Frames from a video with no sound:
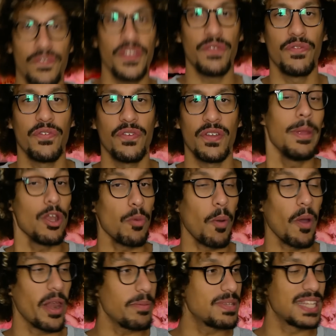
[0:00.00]
vif. Mais le
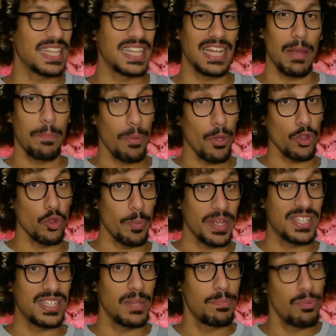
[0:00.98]
problème, c'est qu'il a peur de
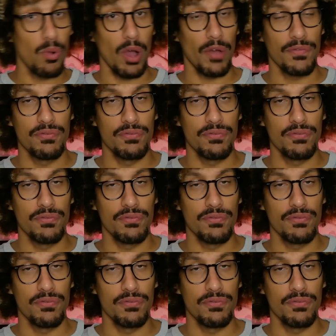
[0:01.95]
passer pour un